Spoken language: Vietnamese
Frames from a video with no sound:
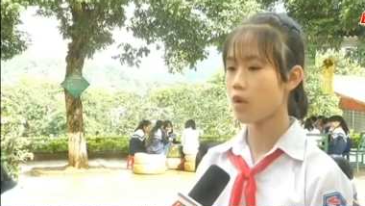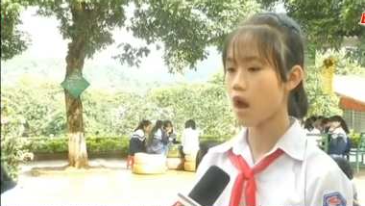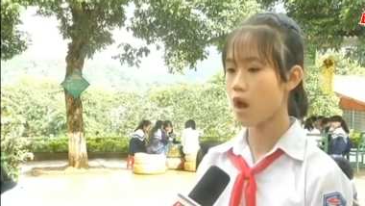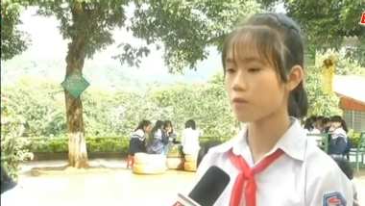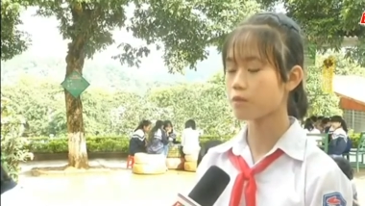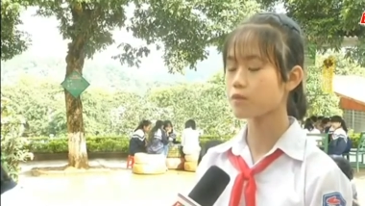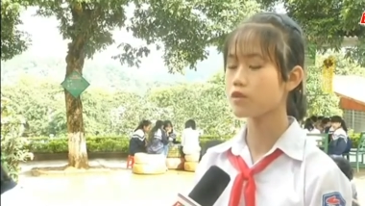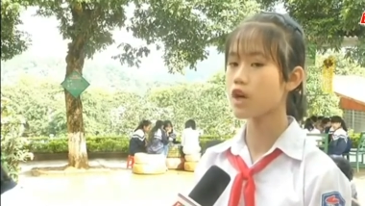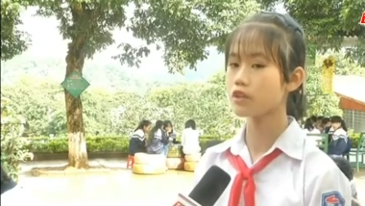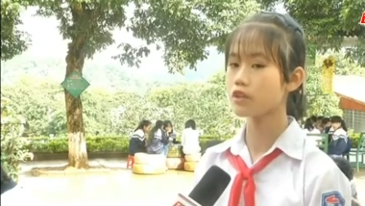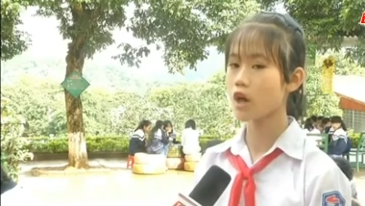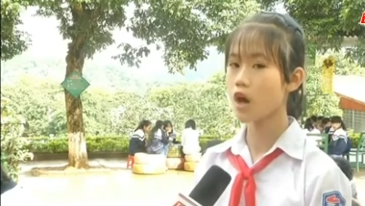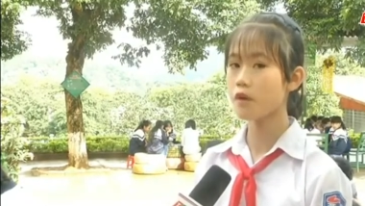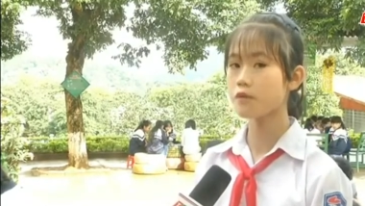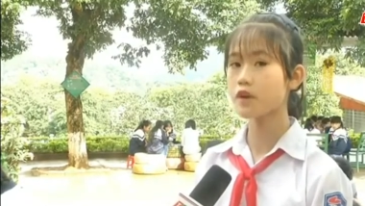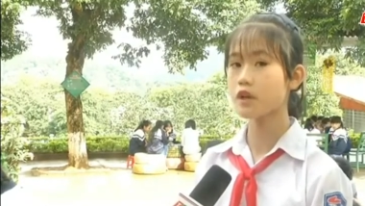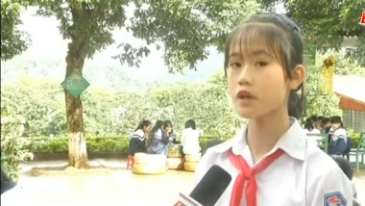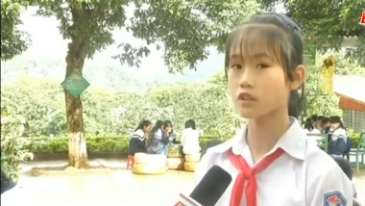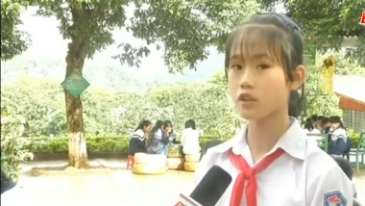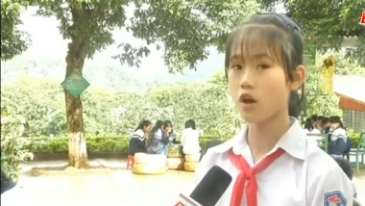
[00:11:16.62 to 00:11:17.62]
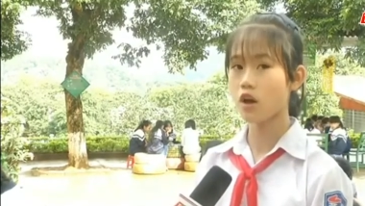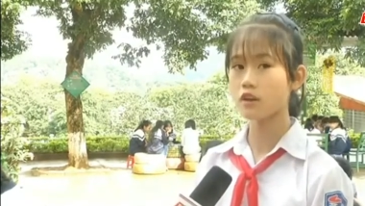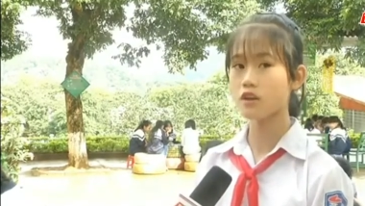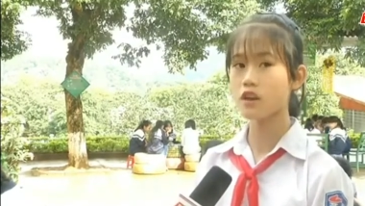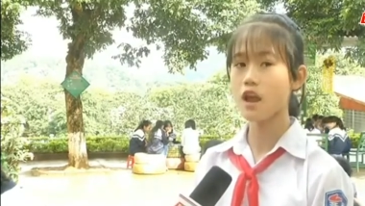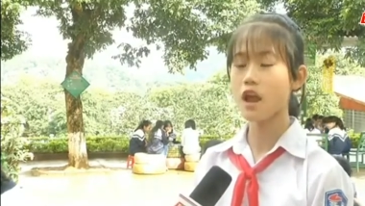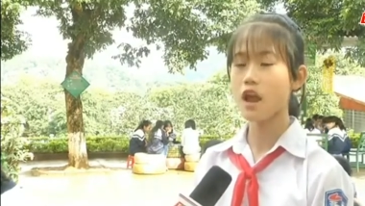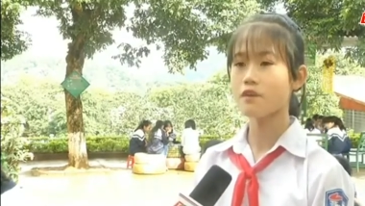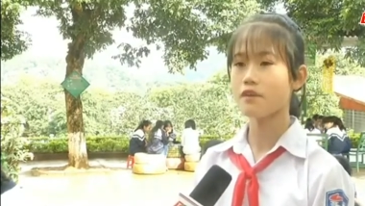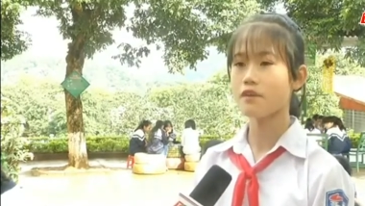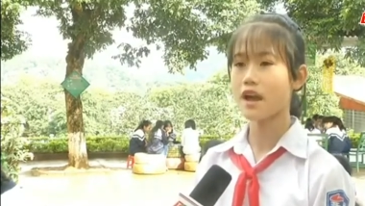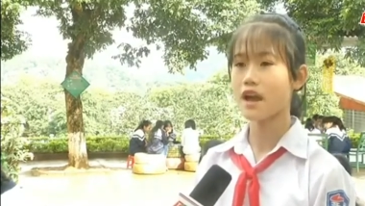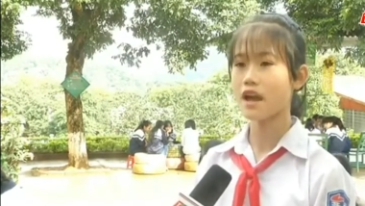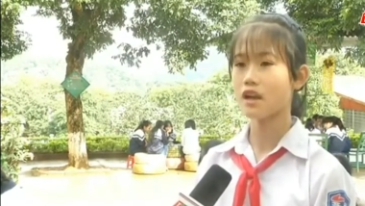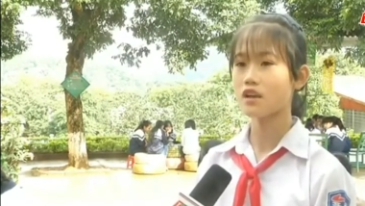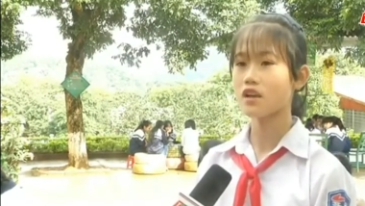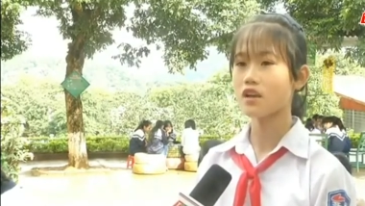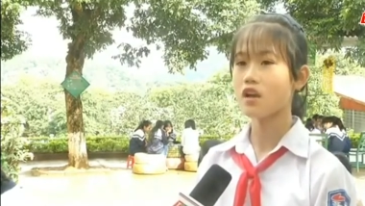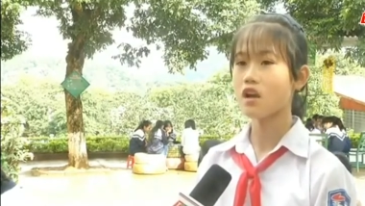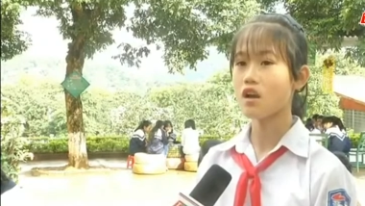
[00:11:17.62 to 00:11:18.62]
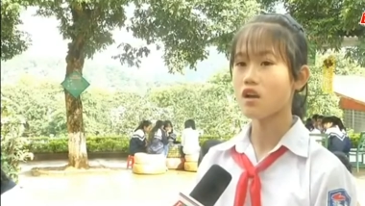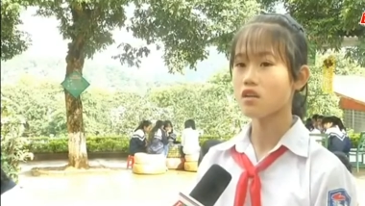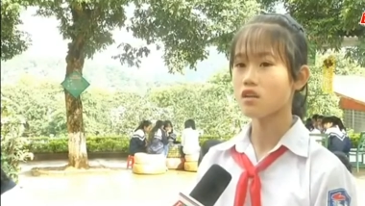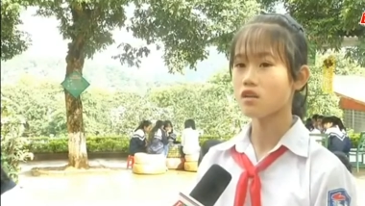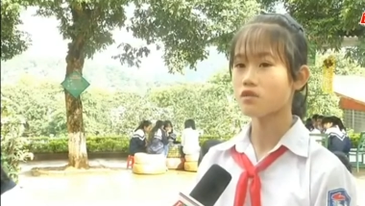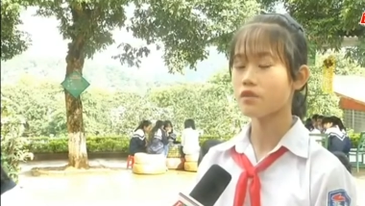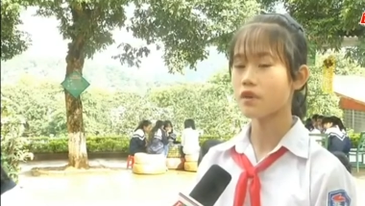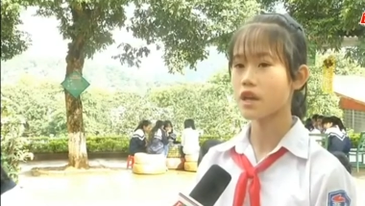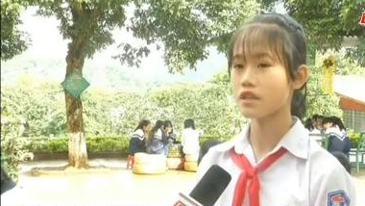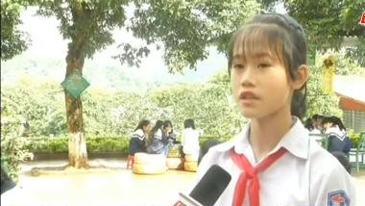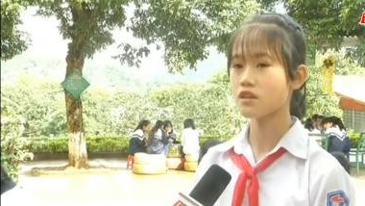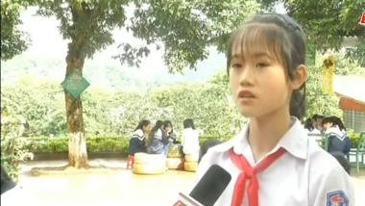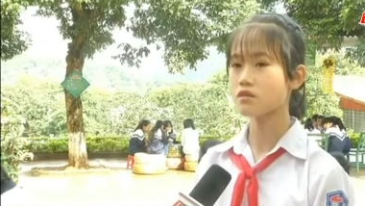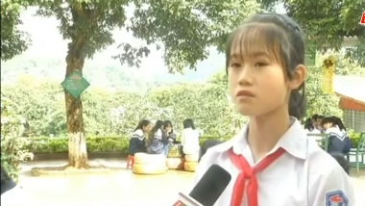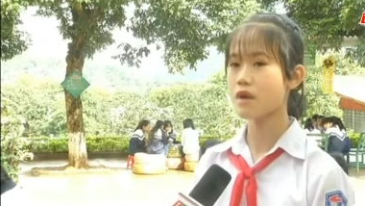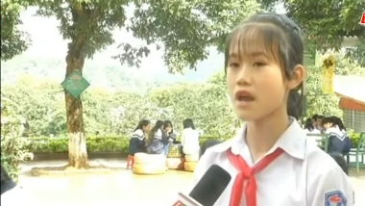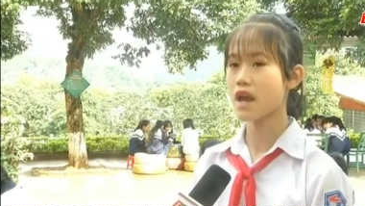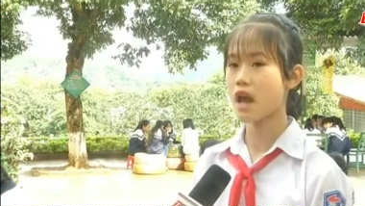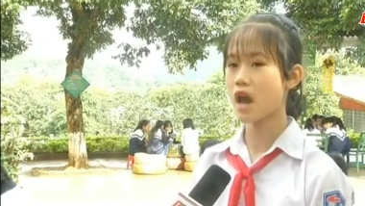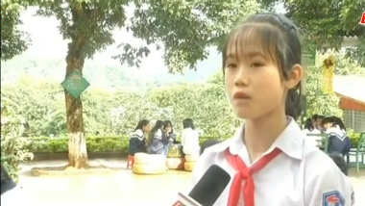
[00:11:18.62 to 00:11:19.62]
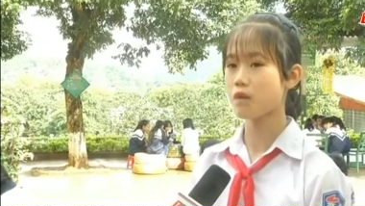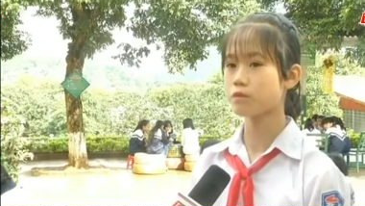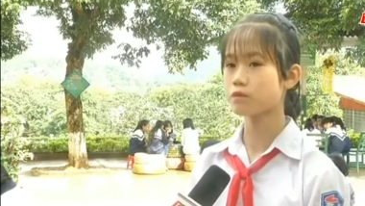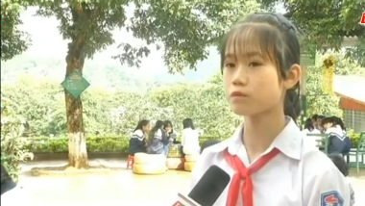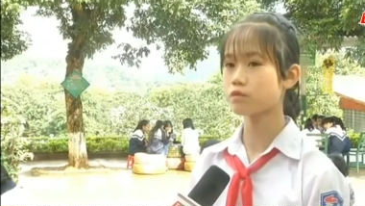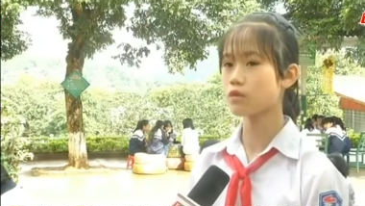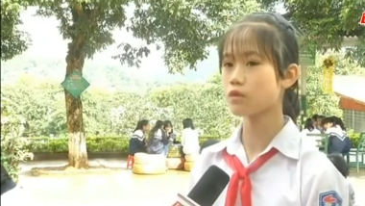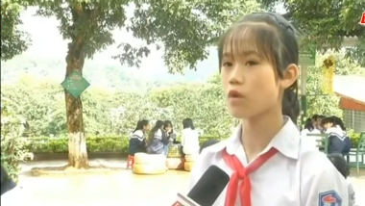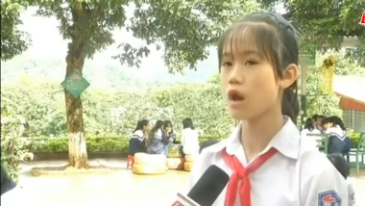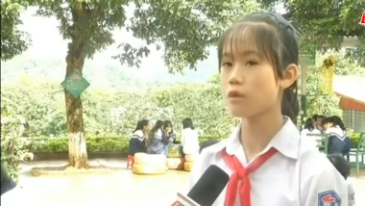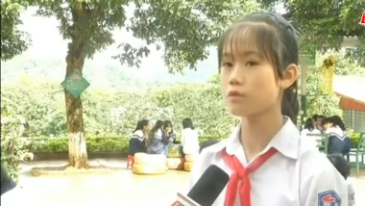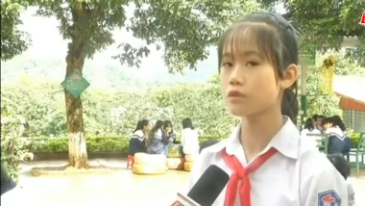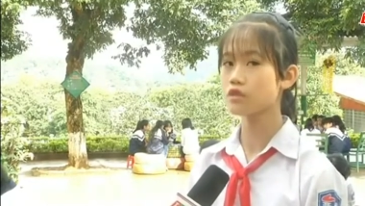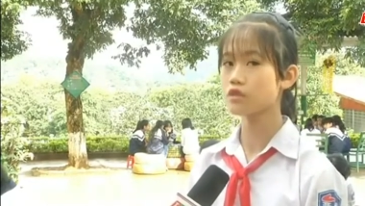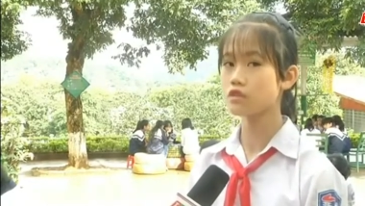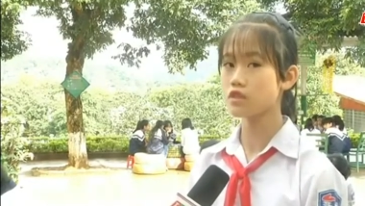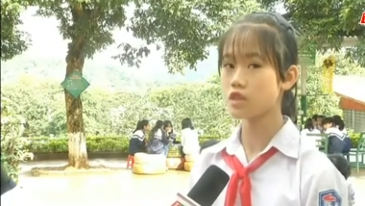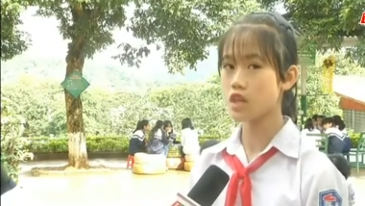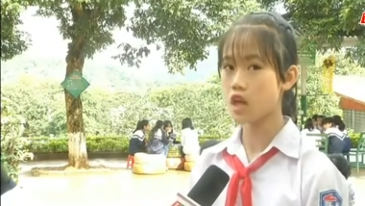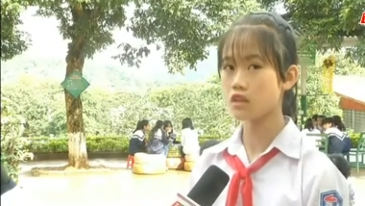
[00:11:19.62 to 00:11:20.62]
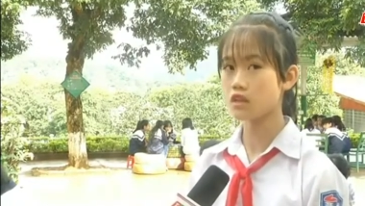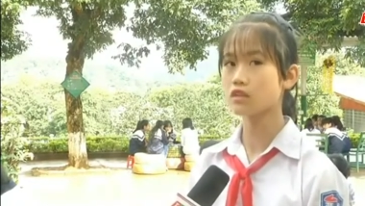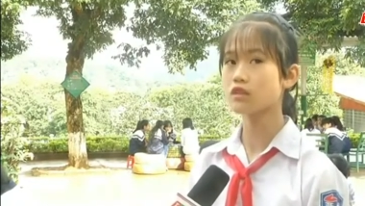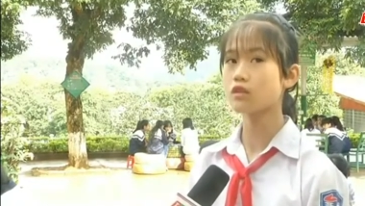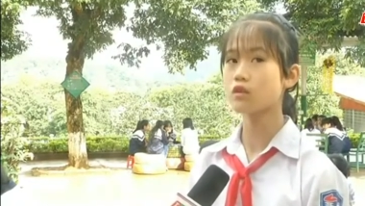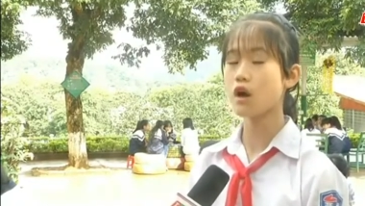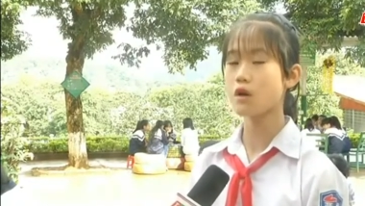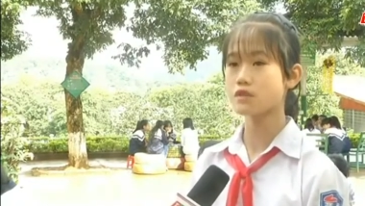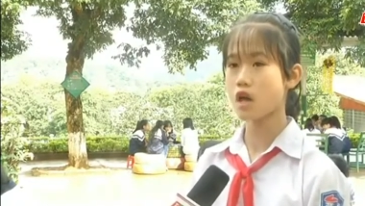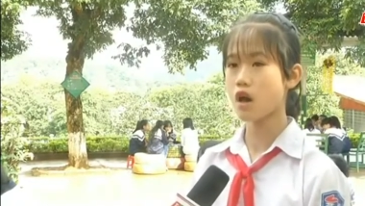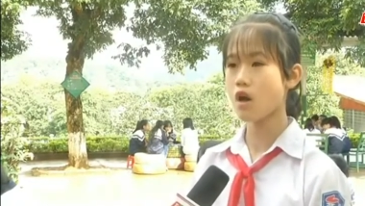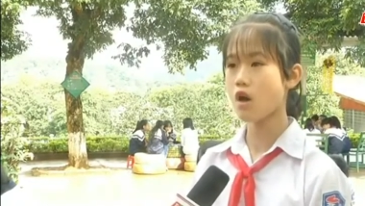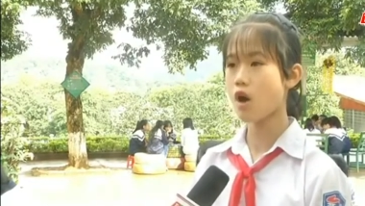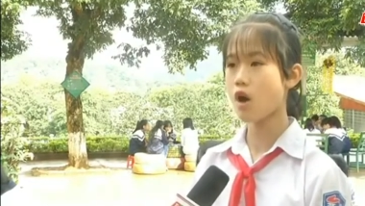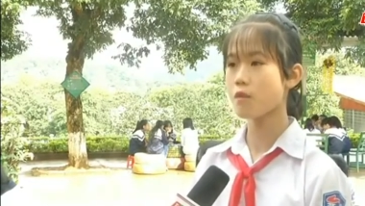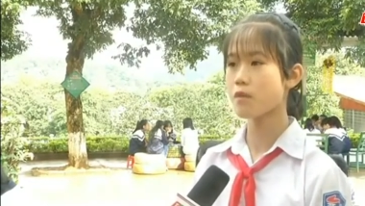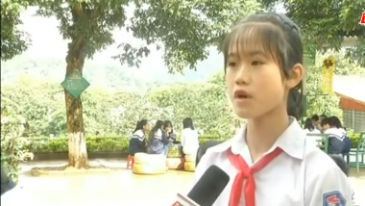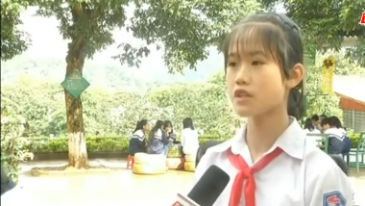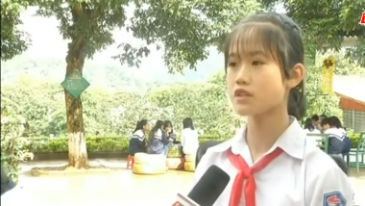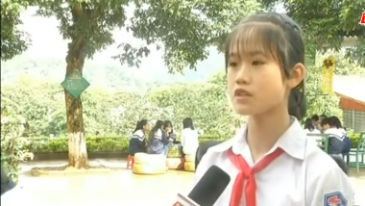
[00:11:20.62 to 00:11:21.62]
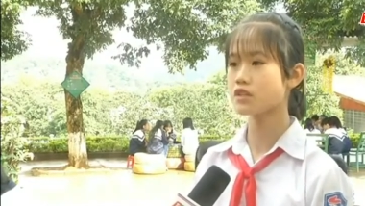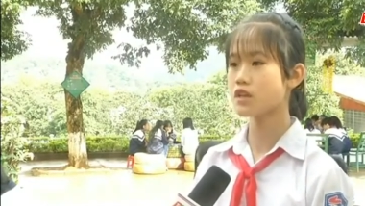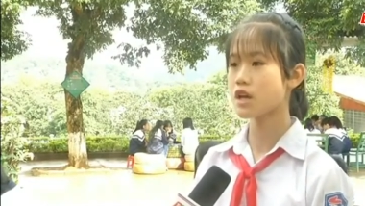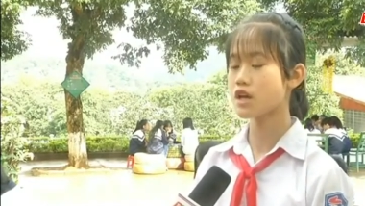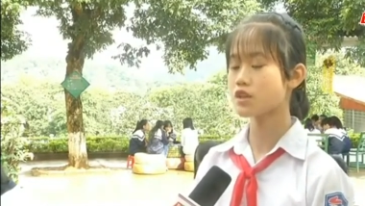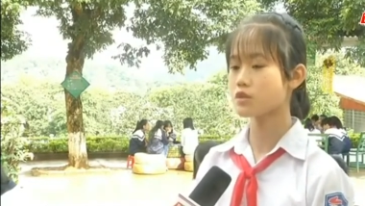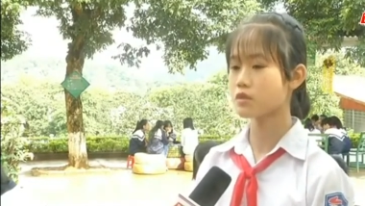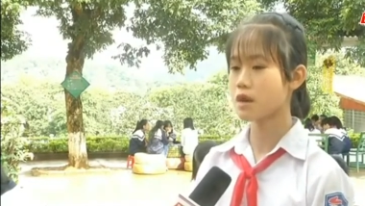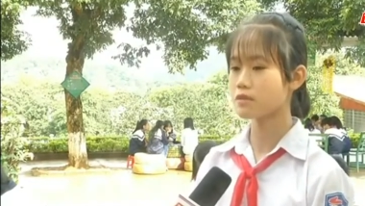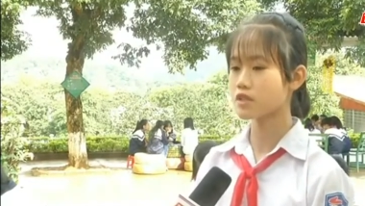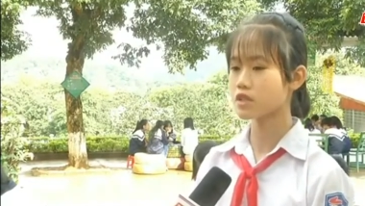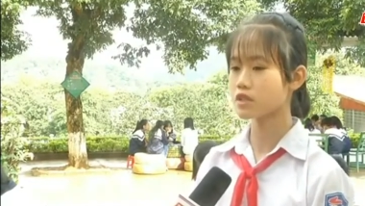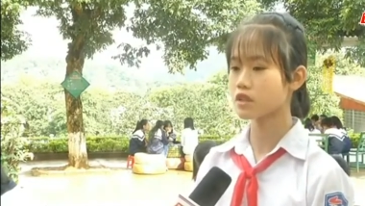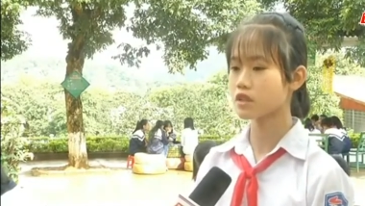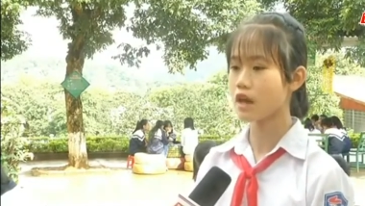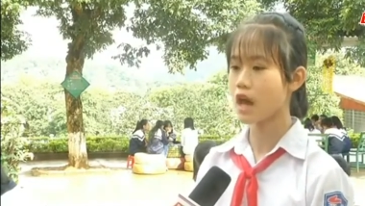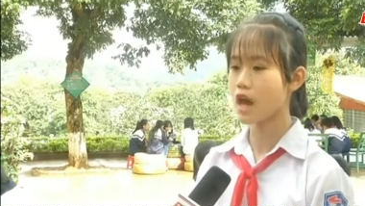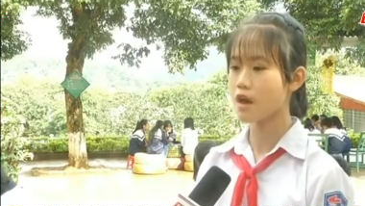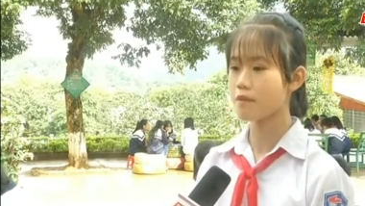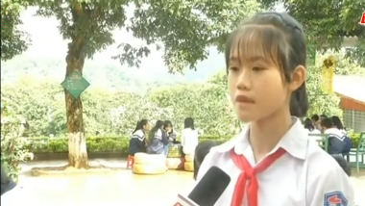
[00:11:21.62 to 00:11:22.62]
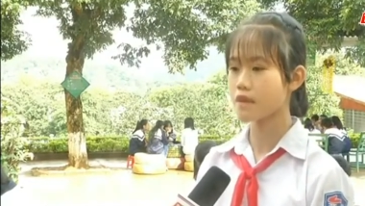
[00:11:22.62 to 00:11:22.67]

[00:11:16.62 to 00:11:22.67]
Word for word: Học, Người Tốt Việc Tốt và về những bài học khoa học tự nhiên, khoa học xã hội mà trước đây chúng em chưa từng hay